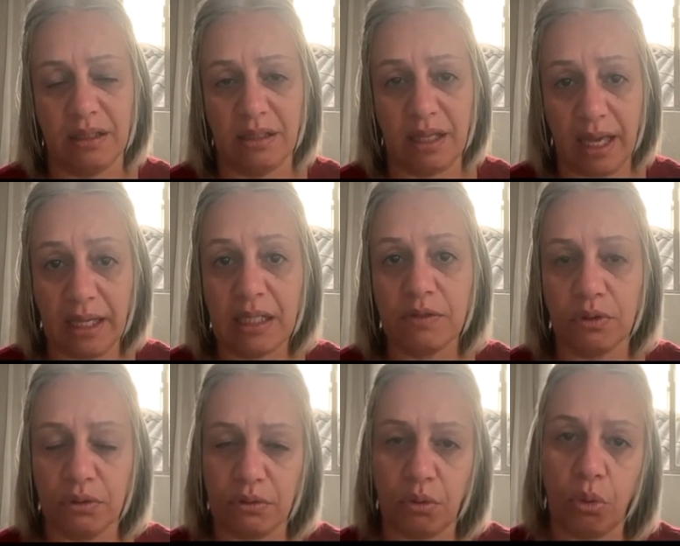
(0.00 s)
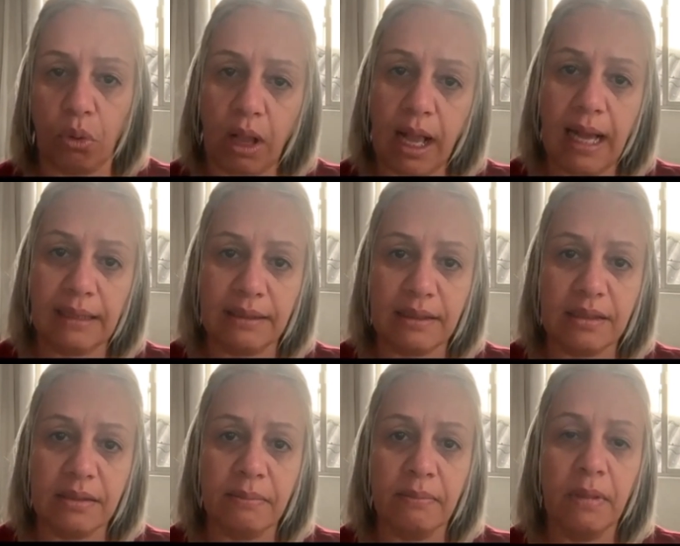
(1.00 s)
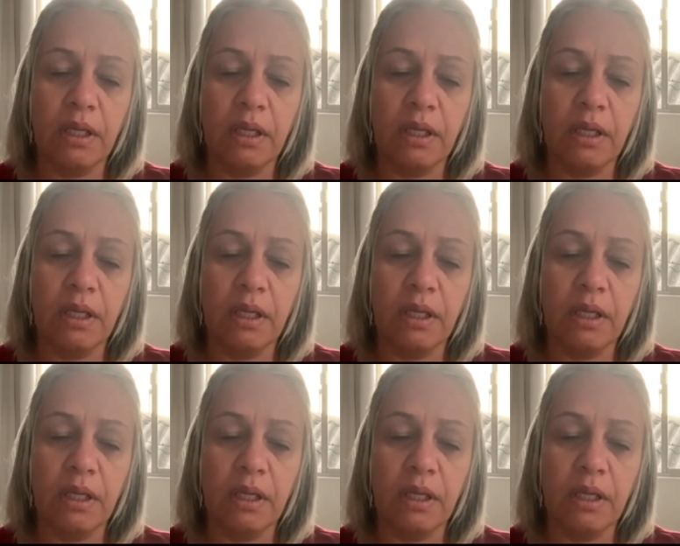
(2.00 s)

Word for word: As regras foram colocadas